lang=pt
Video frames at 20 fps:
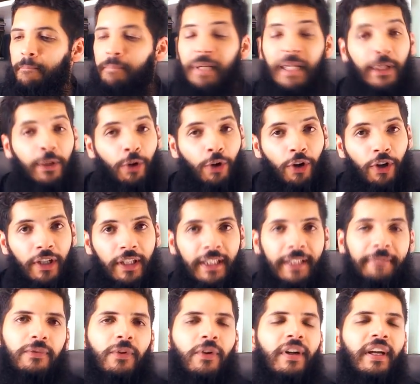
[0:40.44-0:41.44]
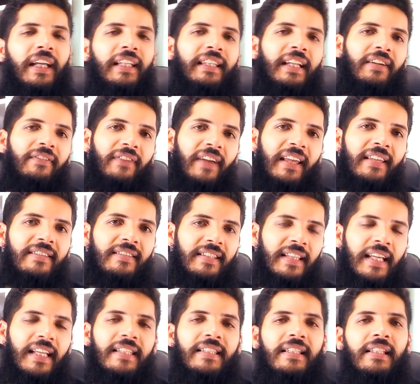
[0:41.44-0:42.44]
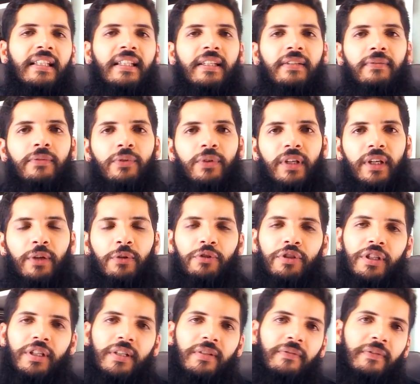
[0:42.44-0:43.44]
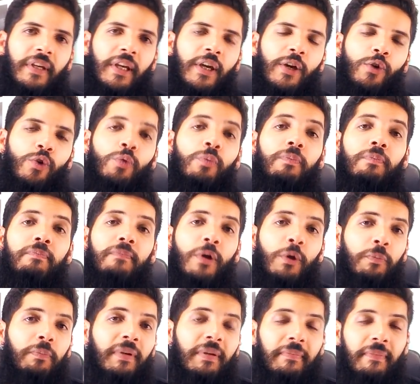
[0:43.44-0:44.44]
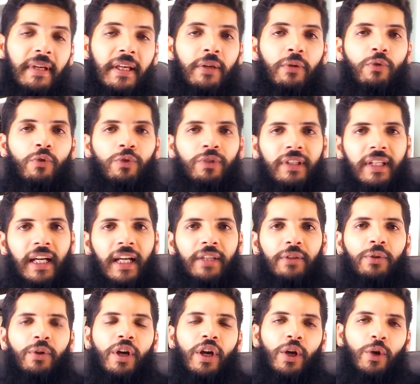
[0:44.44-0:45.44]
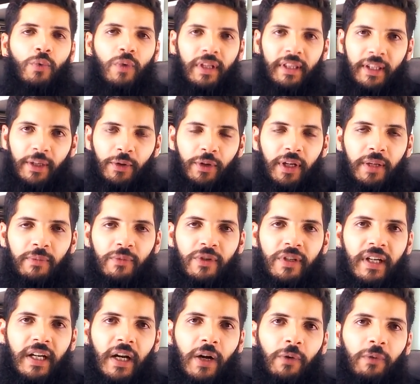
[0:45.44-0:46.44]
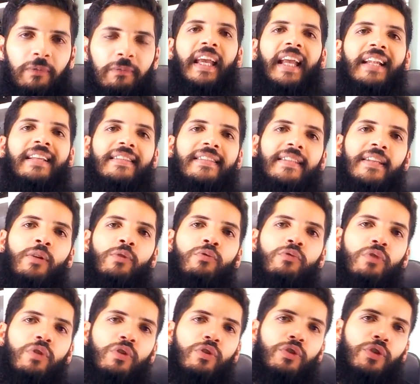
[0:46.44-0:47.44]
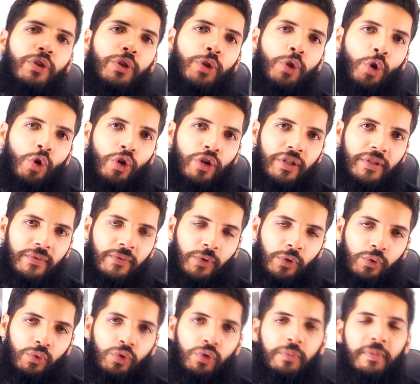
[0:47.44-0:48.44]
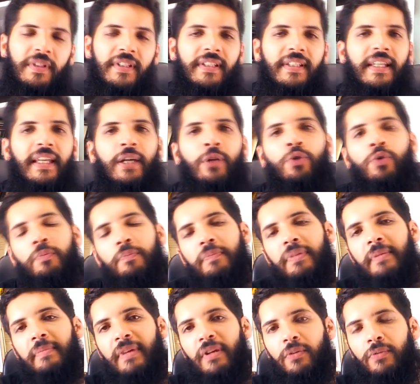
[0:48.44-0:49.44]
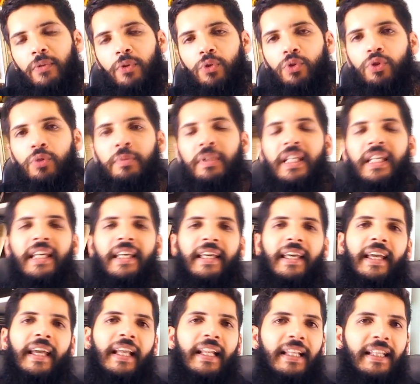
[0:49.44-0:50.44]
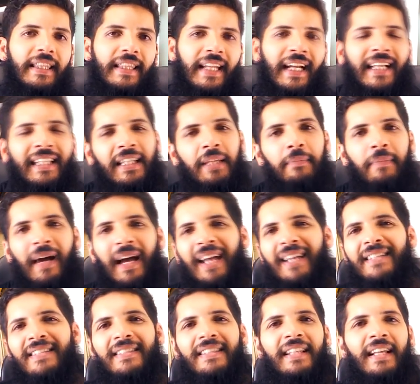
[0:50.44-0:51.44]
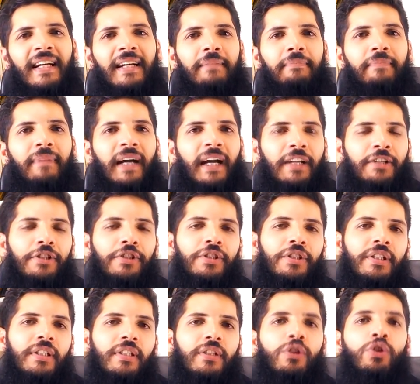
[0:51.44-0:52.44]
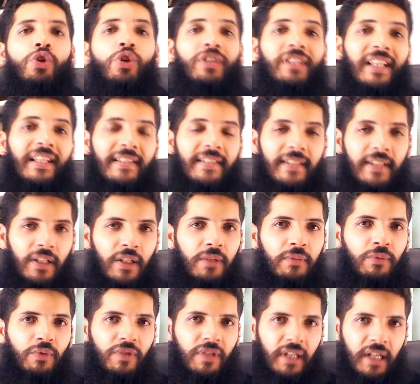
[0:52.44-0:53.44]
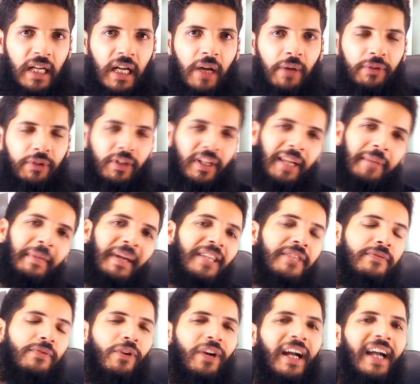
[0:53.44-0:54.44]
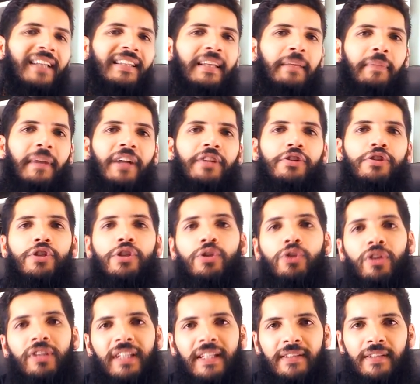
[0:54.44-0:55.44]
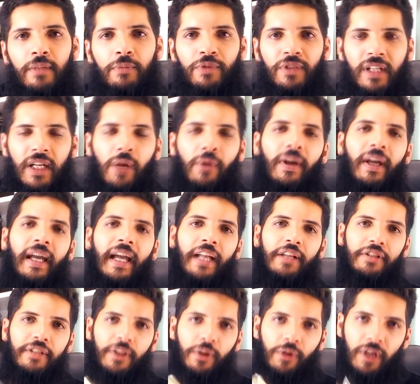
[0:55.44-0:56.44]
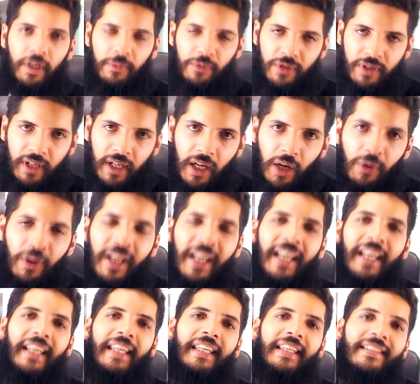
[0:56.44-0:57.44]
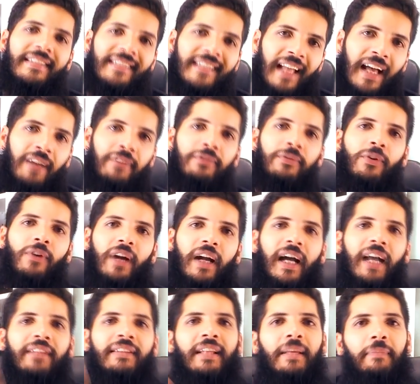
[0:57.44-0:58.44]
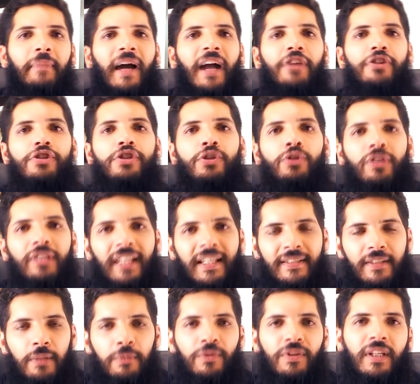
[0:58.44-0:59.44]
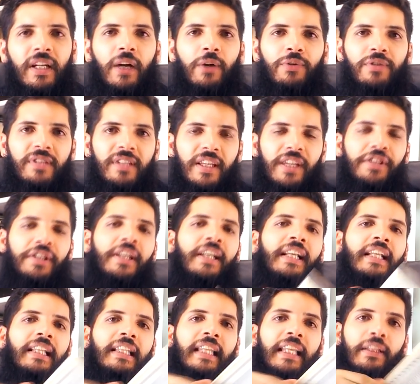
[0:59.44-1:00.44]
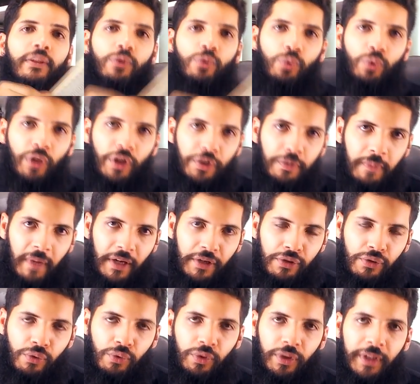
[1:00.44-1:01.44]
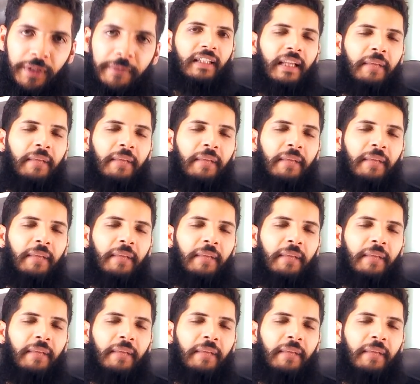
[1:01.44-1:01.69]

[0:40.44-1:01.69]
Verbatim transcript: Prioli. Foi através desse livro que eu tive o meu primeiro contato com a teoria musical. Eles são dois volumes. O primeiro volume ele trata mais da parte de notação musical, então ele é mais focado na parte de notação musical, é de teoria musical e está focado na parte de notação musical, ou seja, leitura de partitura.